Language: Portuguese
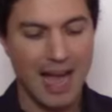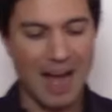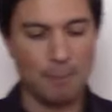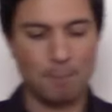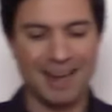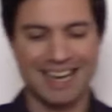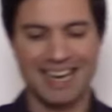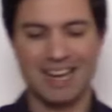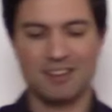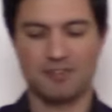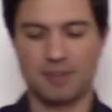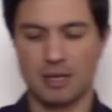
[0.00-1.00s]
A
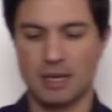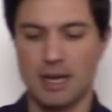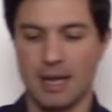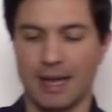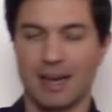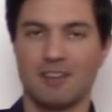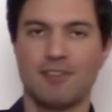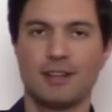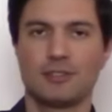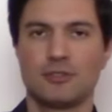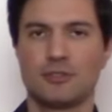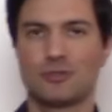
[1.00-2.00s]
palavra, ela vai
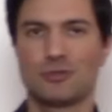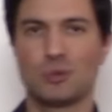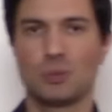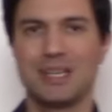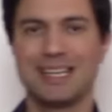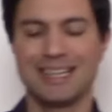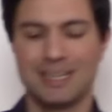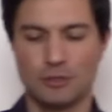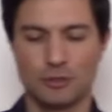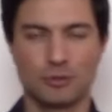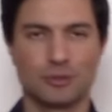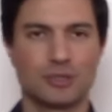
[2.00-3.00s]
te instruir em
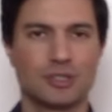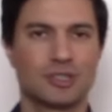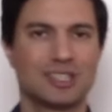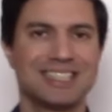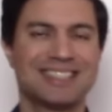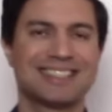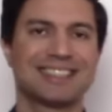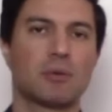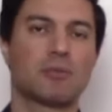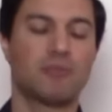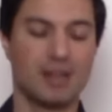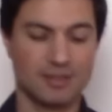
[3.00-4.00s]
justiça,
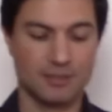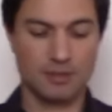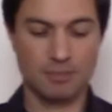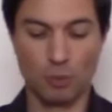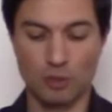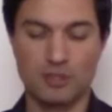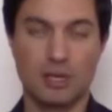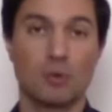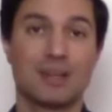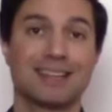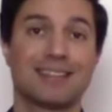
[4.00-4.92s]
vai te mostrar o que é